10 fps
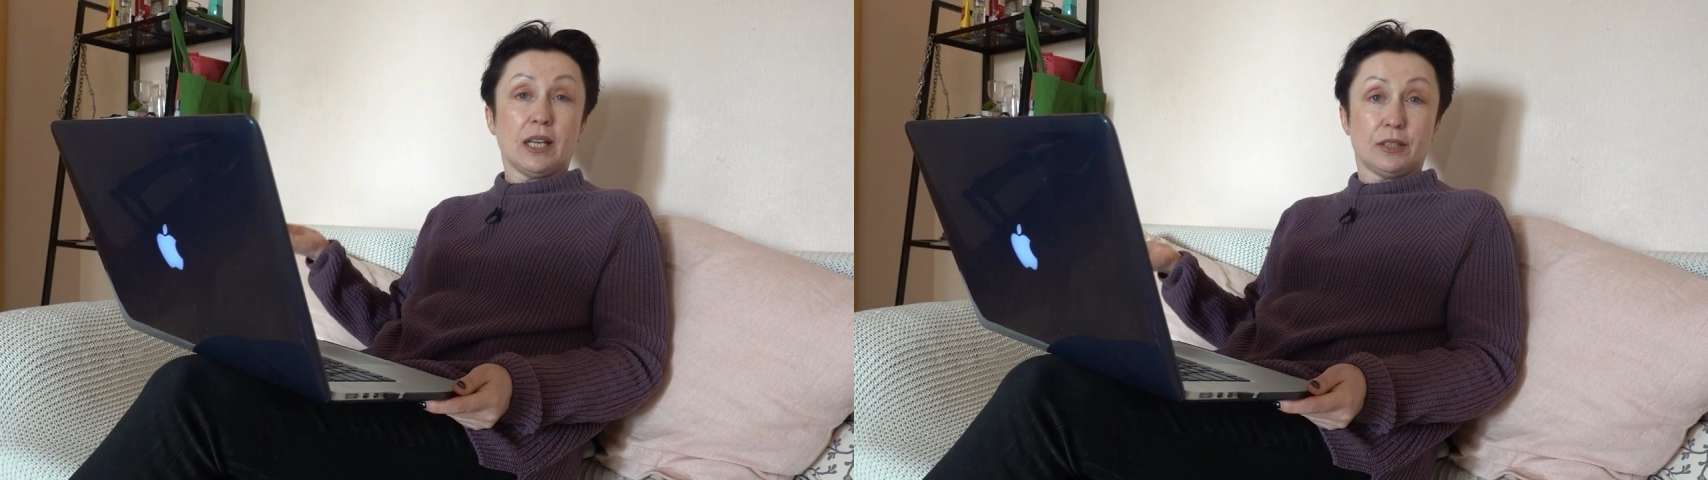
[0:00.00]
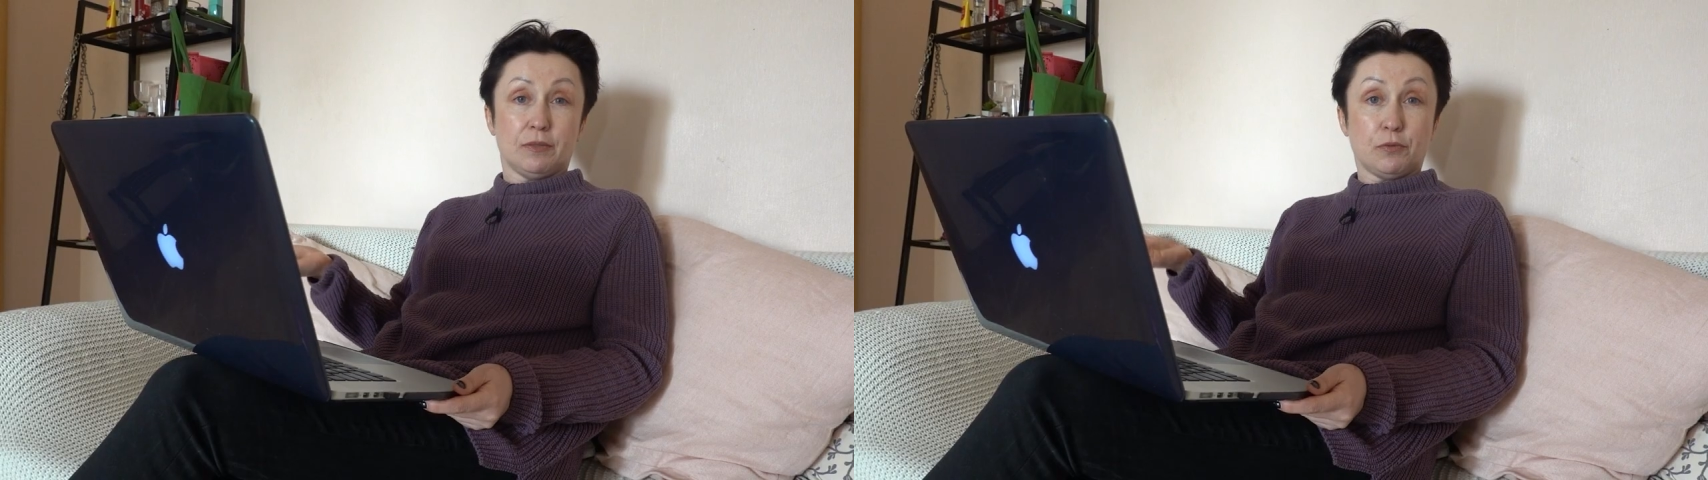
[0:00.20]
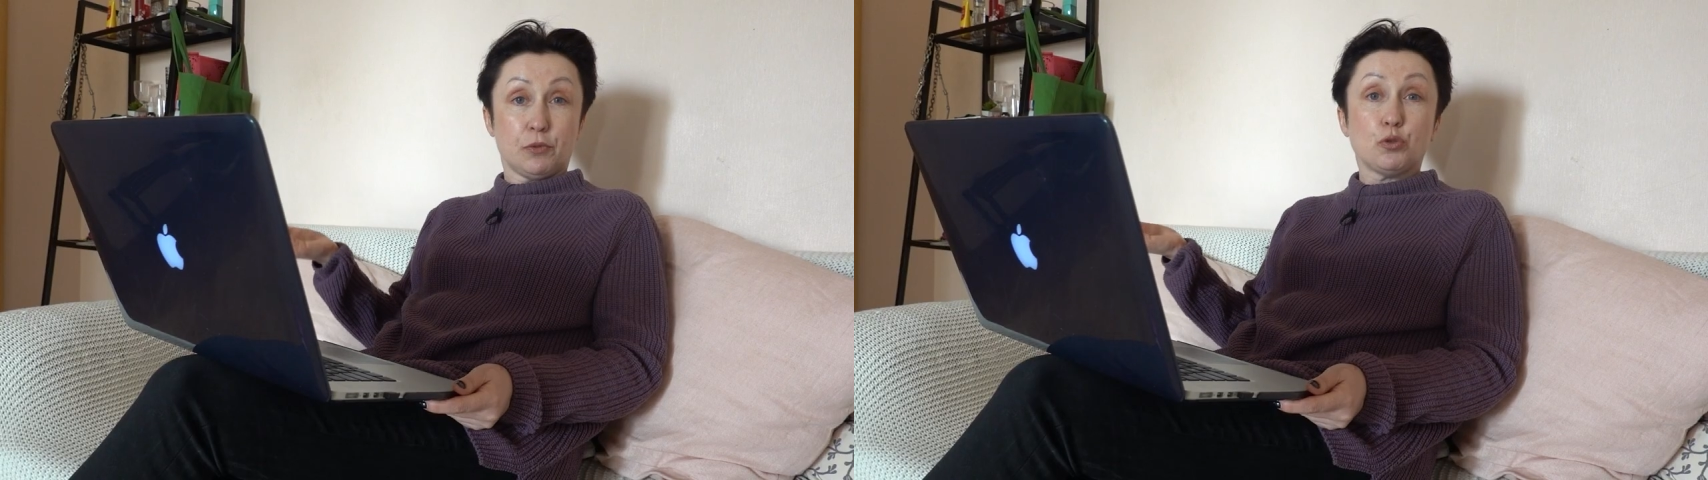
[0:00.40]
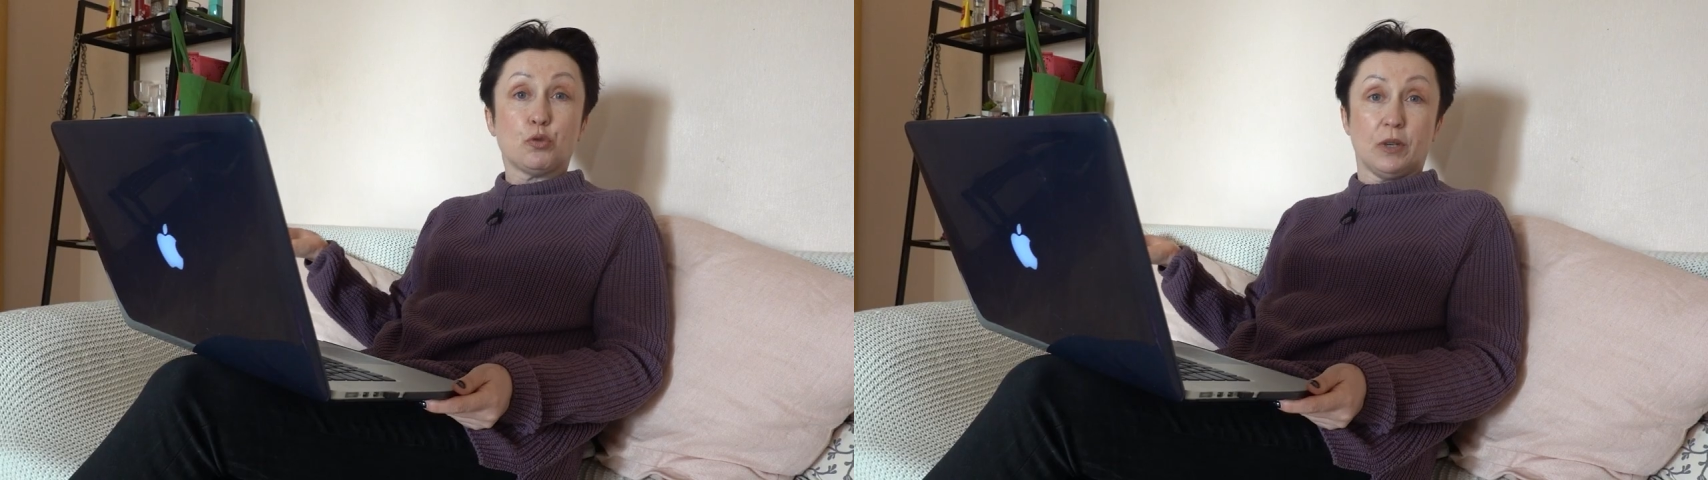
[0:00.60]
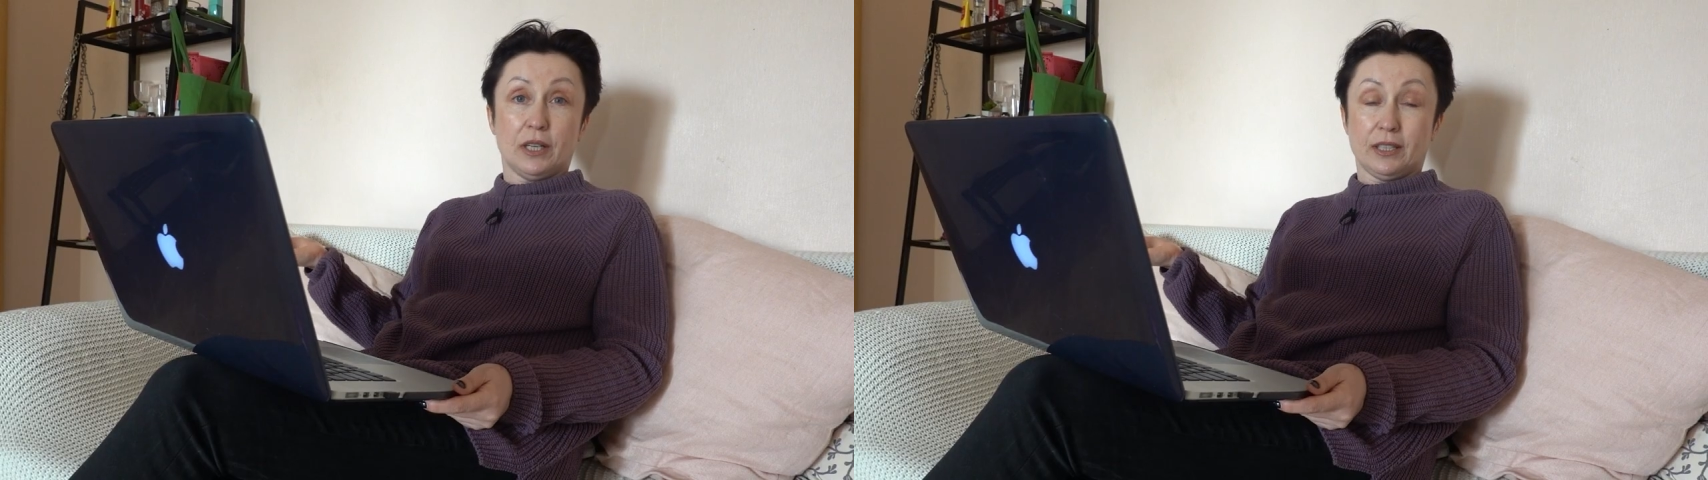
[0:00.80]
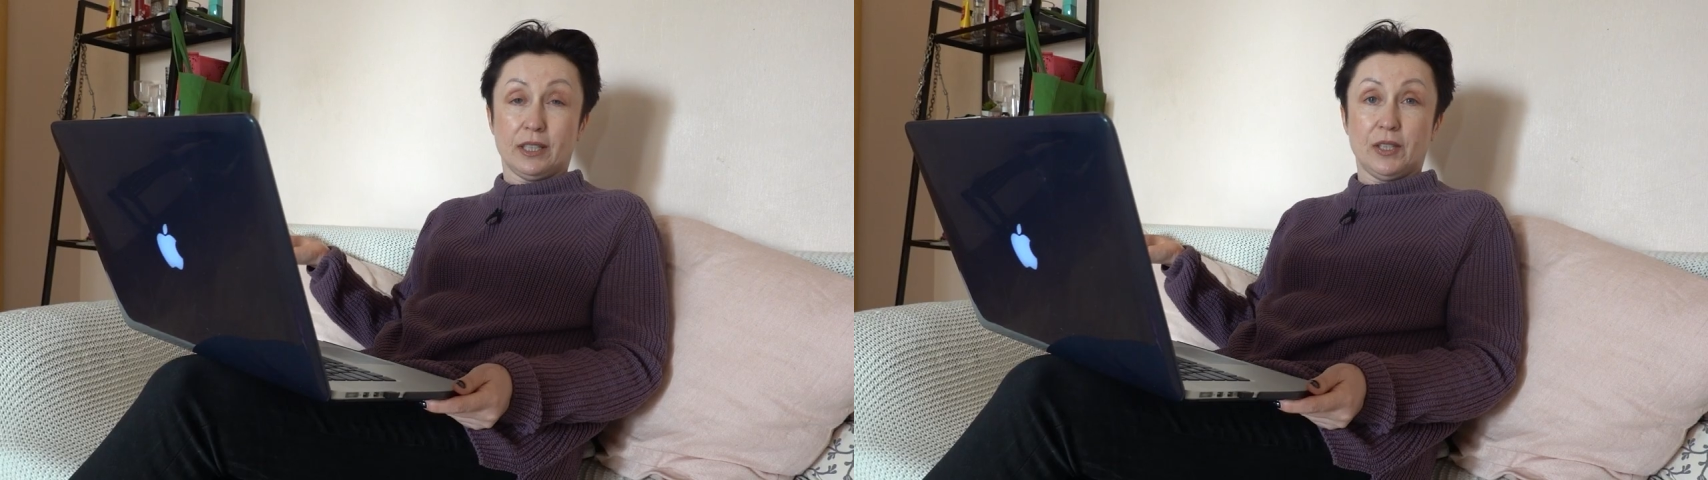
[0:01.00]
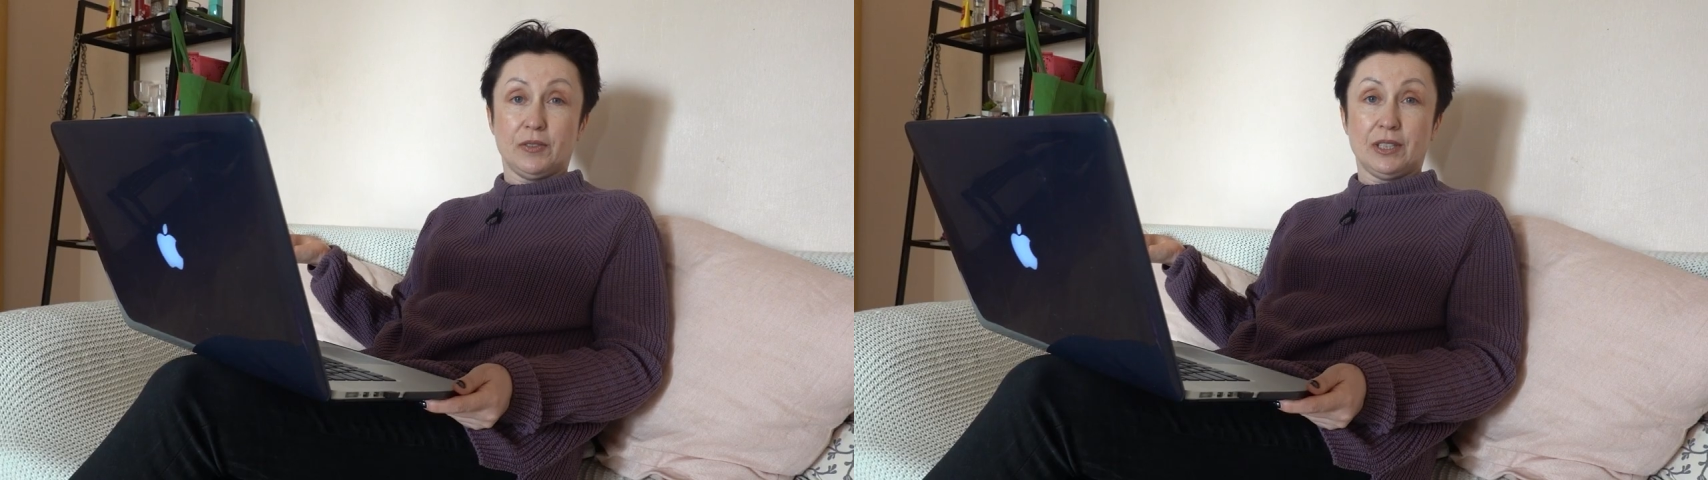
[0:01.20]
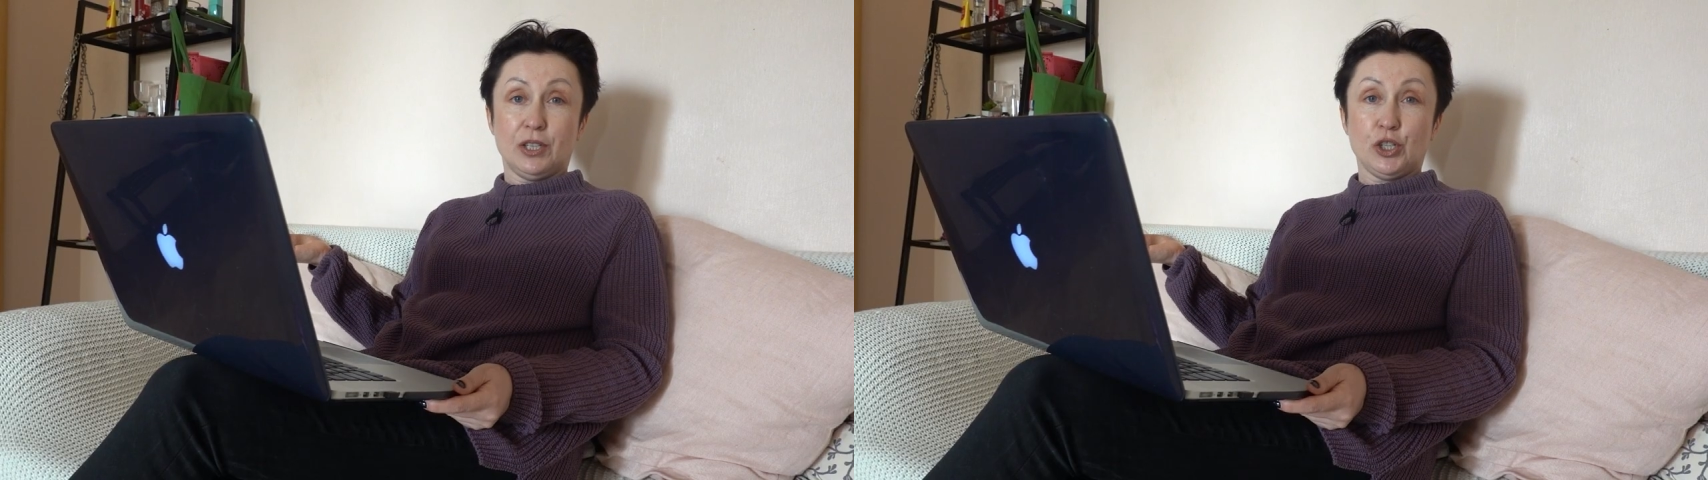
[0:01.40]
Латвии, в Юрмале я такие
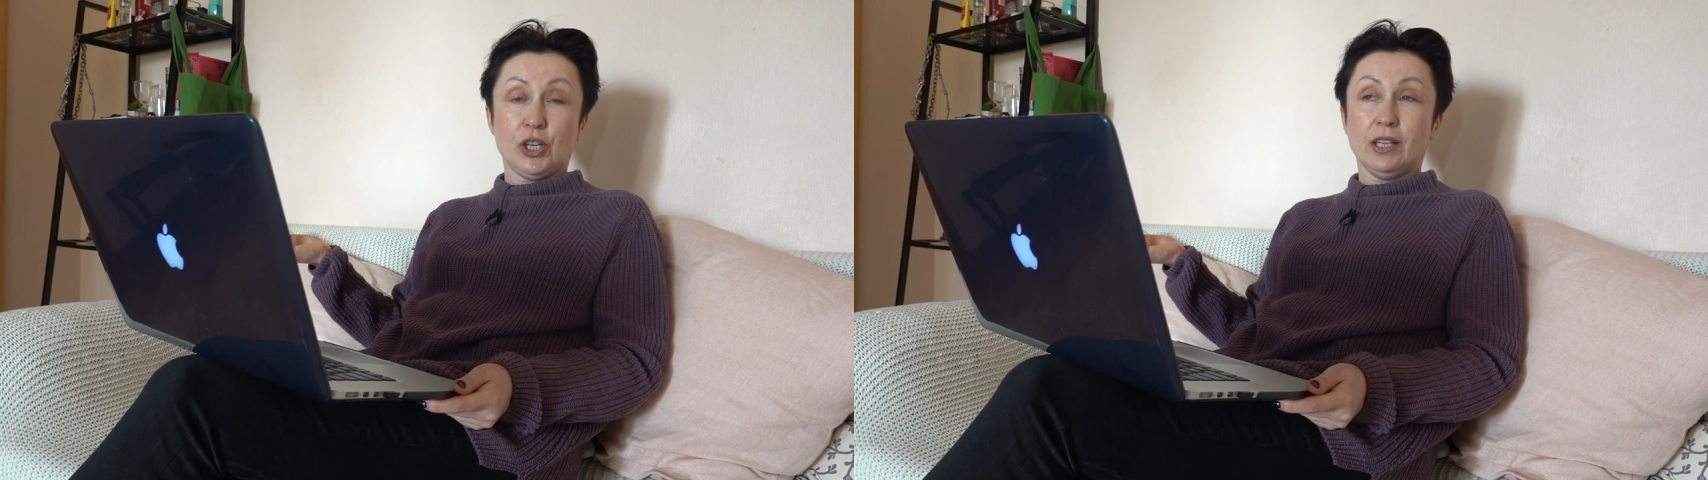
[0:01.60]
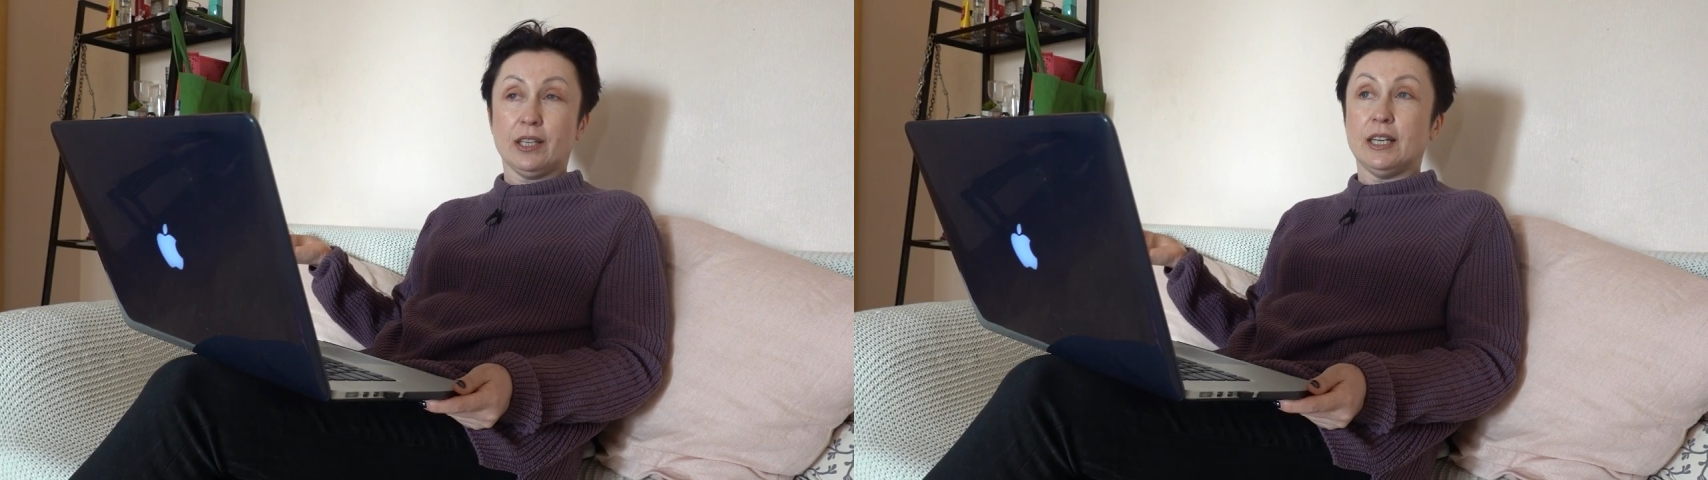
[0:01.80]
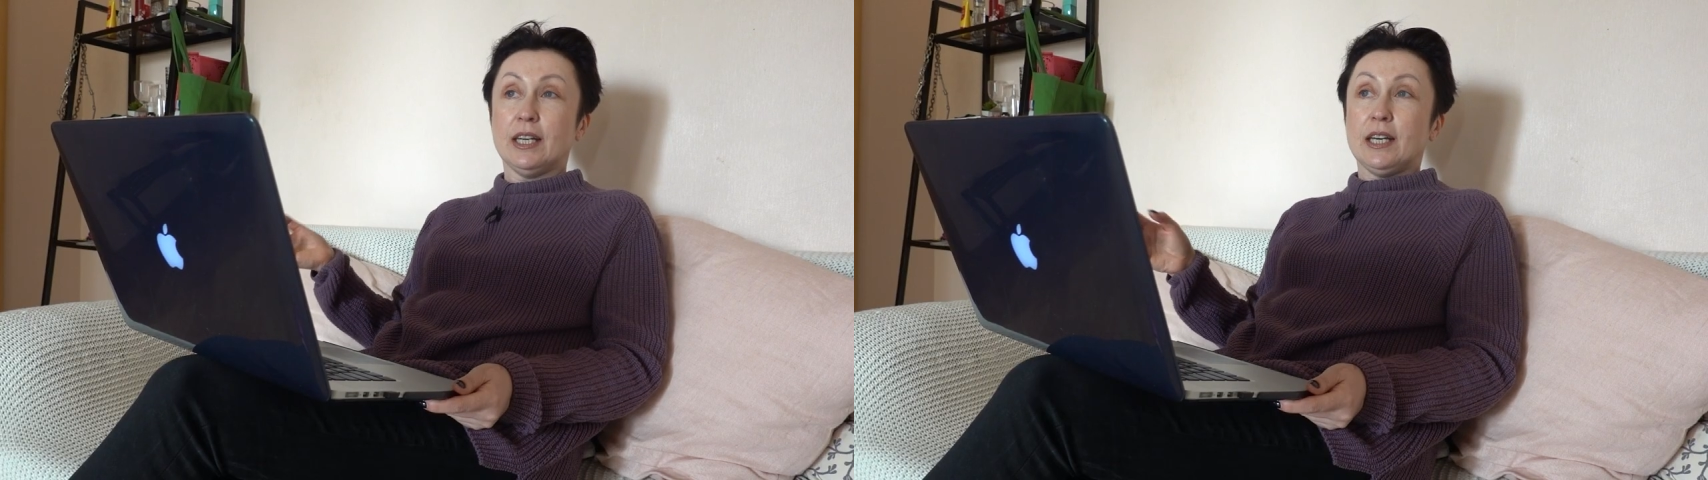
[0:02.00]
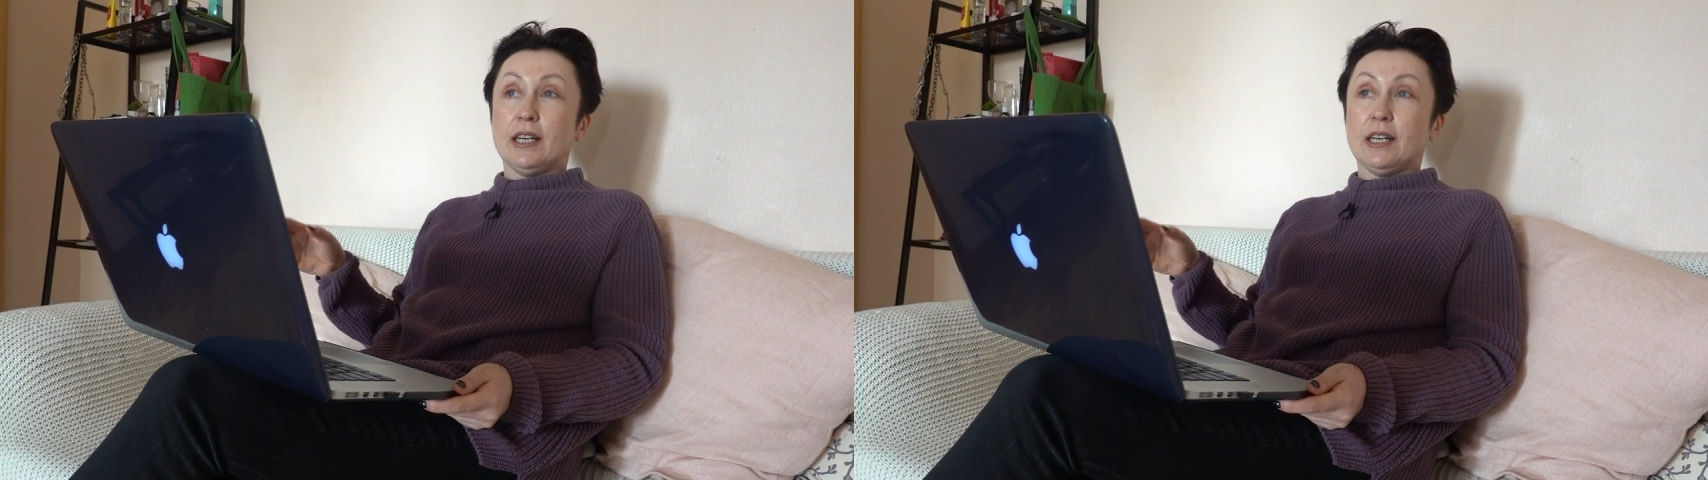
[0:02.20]
встречала.